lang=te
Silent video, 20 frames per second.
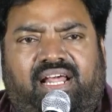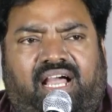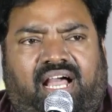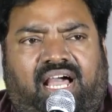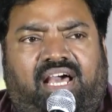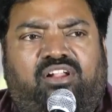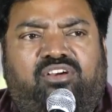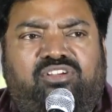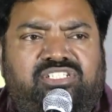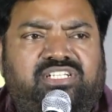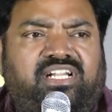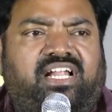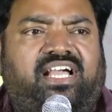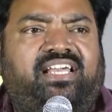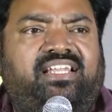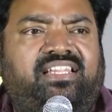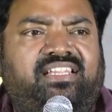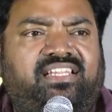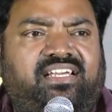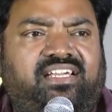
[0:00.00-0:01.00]
ఆలోచన
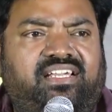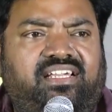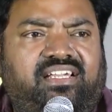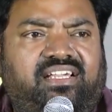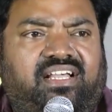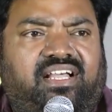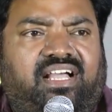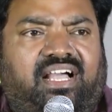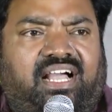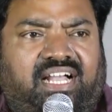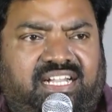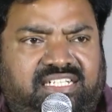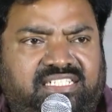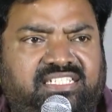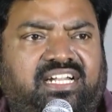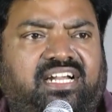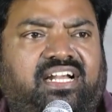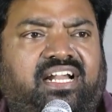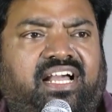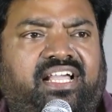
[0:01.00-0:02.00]
అయింది
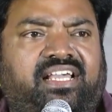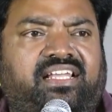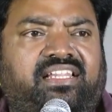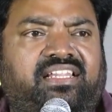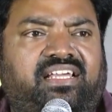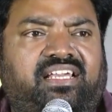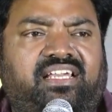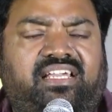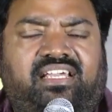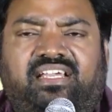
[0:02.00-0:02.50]
ఆచరణ అయింది